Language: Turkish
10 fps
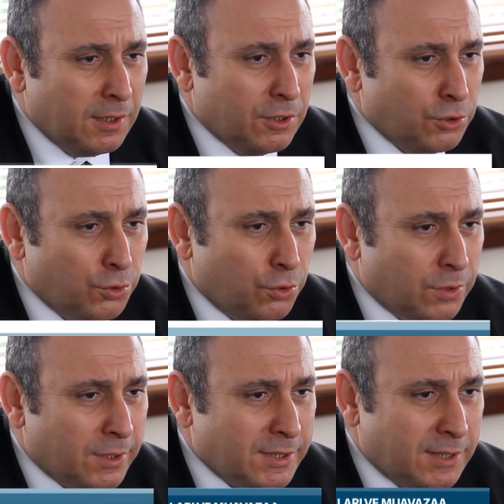
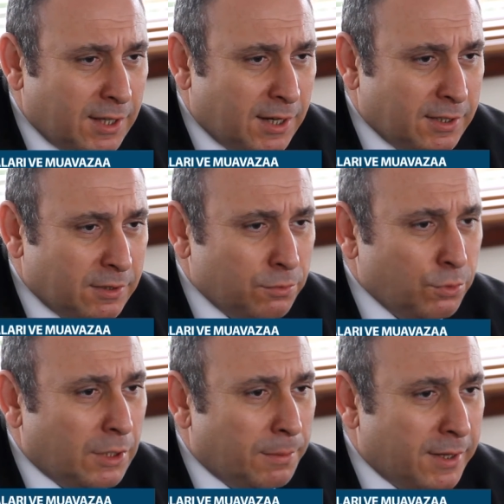Sorunlarınız nelerdir,
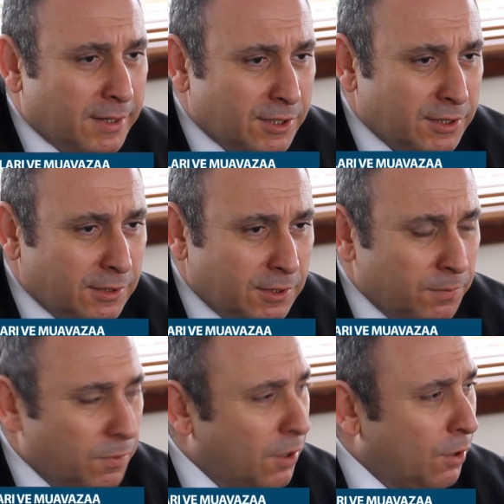uygulamalar nasıldır?
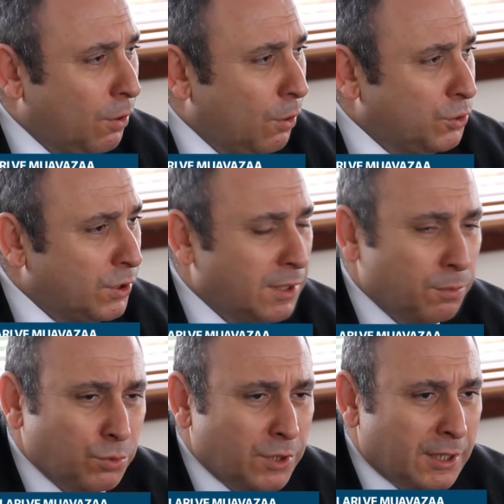Öncelikle
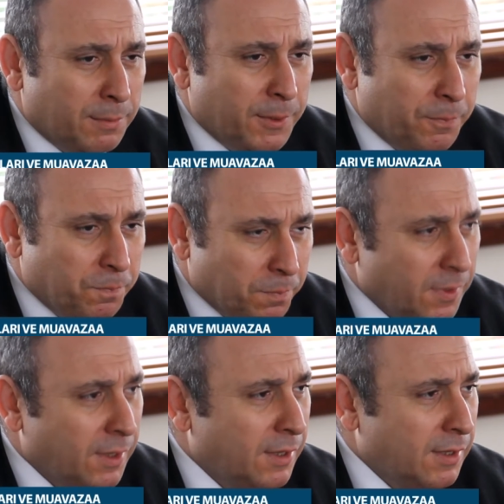bununla ilgili
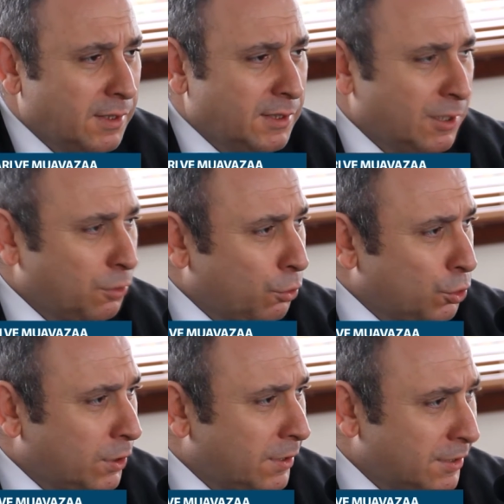sizlerin
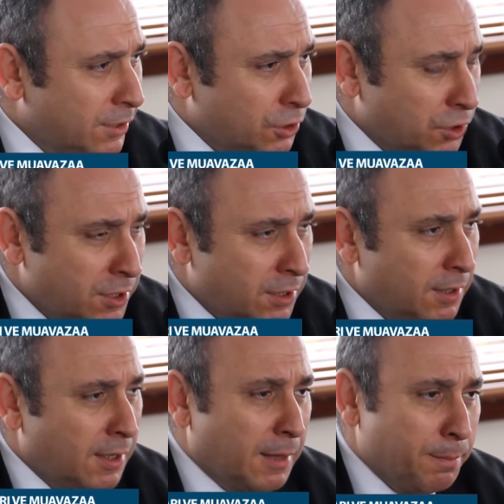görüşlerinizi dinleyeceğiz.
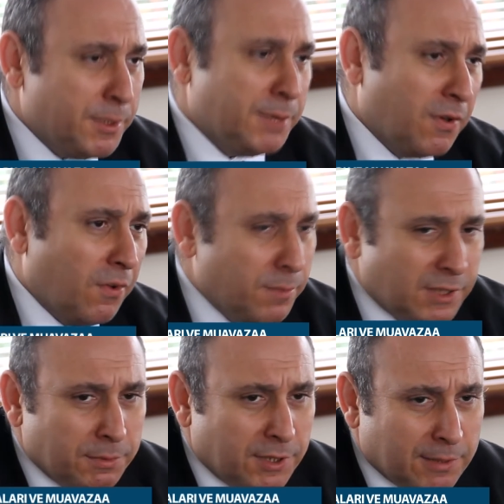Bizim
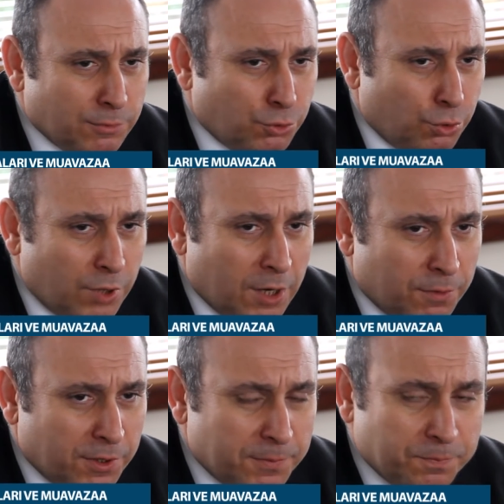kafamızda bir takım sorular
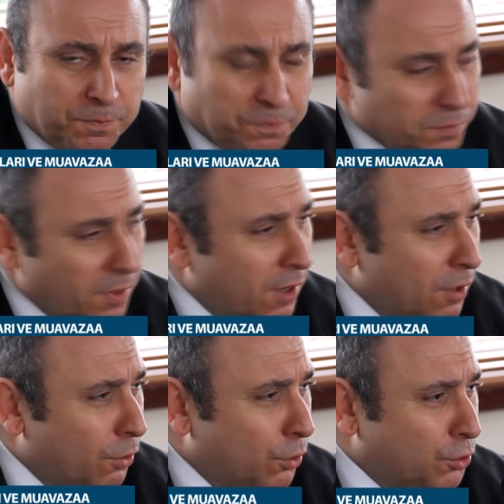var.
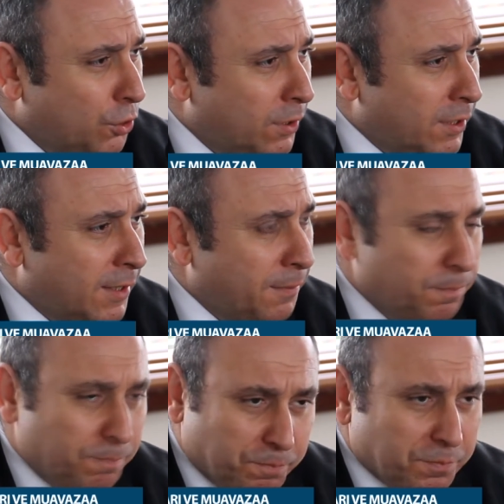O sorulara
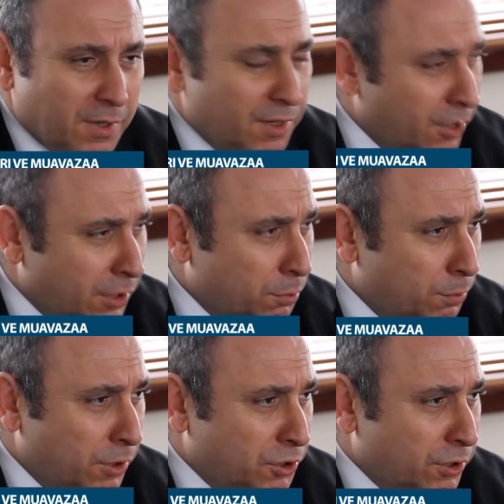yanıt
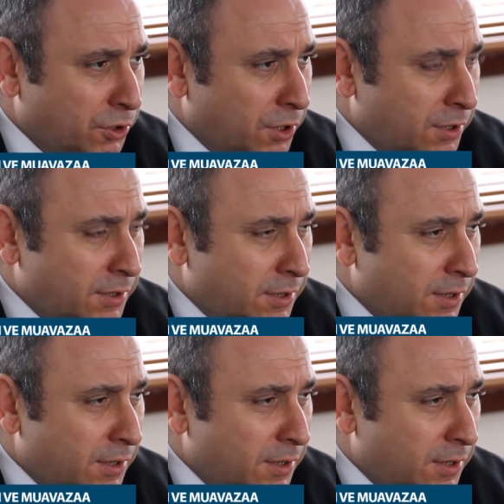bulmaya çalışacağız.